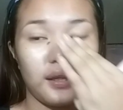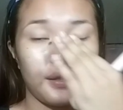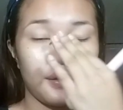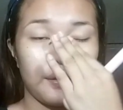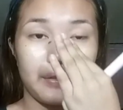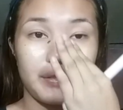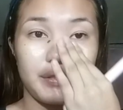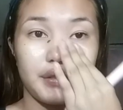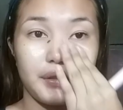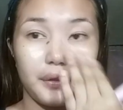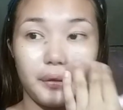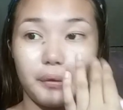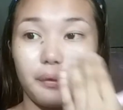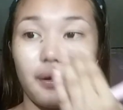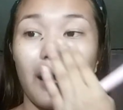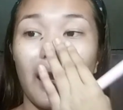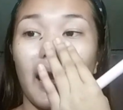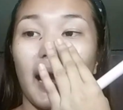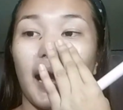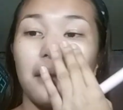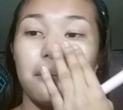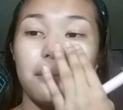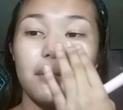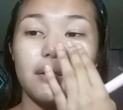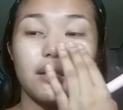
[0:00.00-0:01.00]
So,
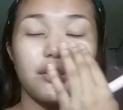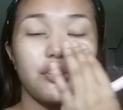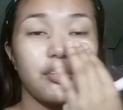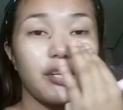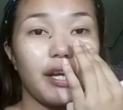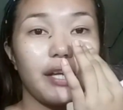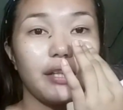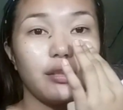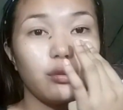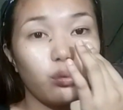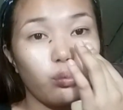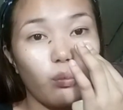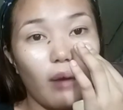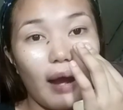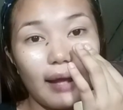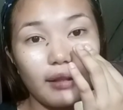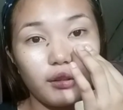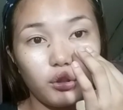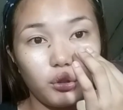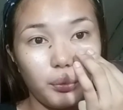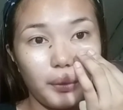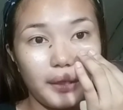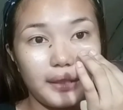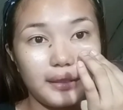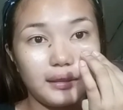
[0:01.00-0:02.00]
I'm in the shade
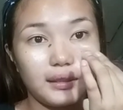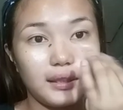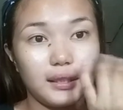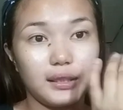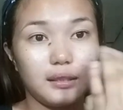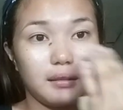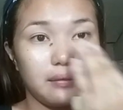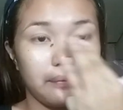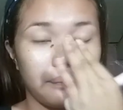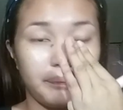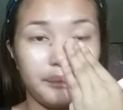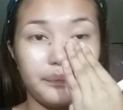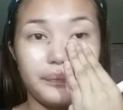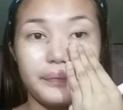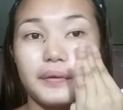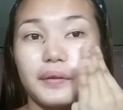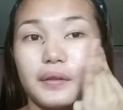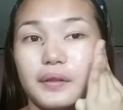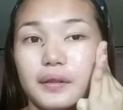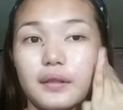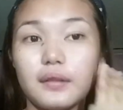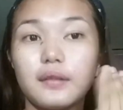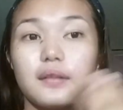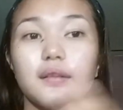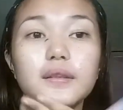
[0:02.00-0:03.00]
120.
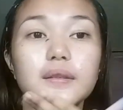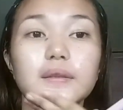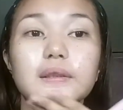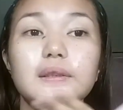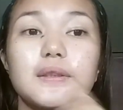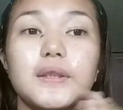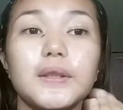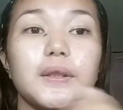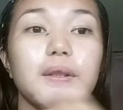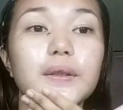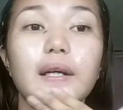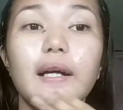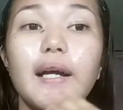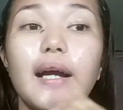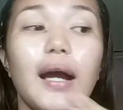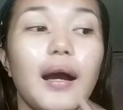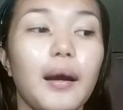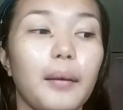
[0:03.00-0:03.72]
So,